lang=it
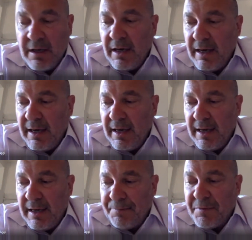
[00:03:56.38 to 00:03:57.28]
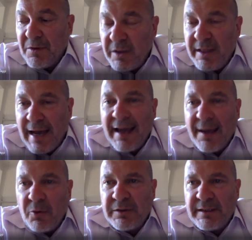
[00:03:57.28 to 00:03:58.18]
E quindi anche
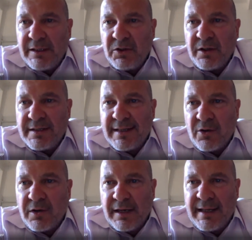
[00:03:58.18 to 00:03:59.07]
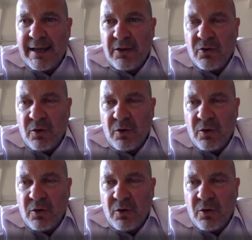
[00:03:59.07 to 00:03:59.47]
molti territori stanno credendo in